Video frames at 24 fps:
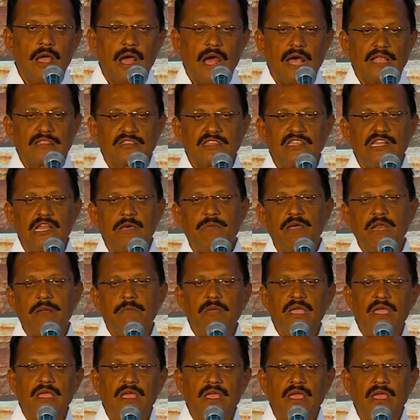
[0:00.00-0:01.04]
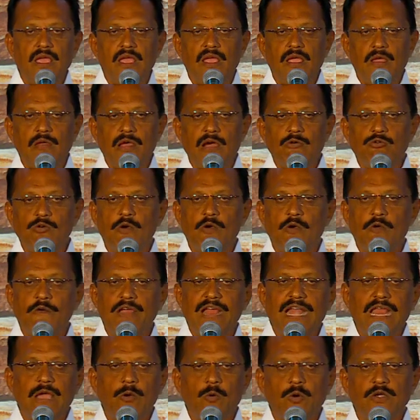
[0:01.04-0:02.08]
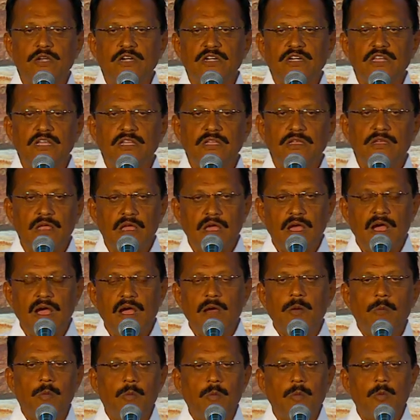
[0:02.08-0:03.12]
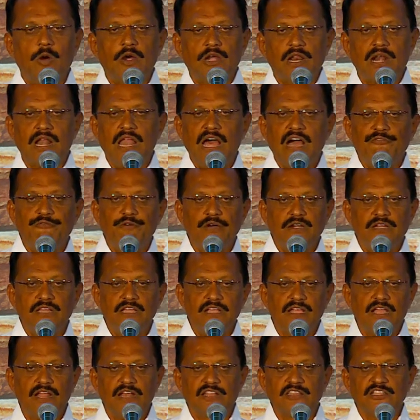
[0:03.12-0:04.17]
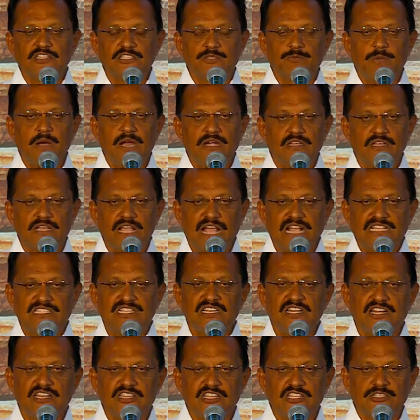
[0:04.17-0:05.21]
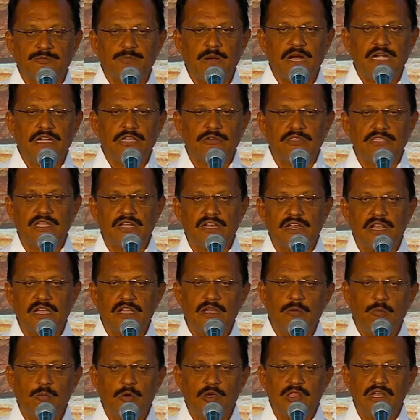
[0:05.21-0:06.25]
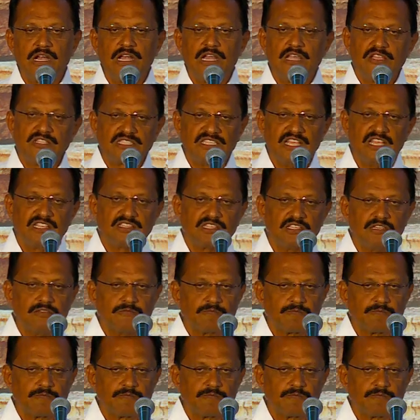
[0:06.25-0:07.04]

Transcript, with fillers: அத்தனை பேருமே அவங்கவுங்க வேலையை விட்டுட்டு மோட்டர்லாம் ஆஃப் பண்ணிட்டு இங்கே இடத்துக்கு ஸ்பாட்டுக்கு ஆக்சிடென்ட் இந்த ஸ்பாட்டுக்கு வந்துடுறாங்க முதலாளியும் சேர்த்து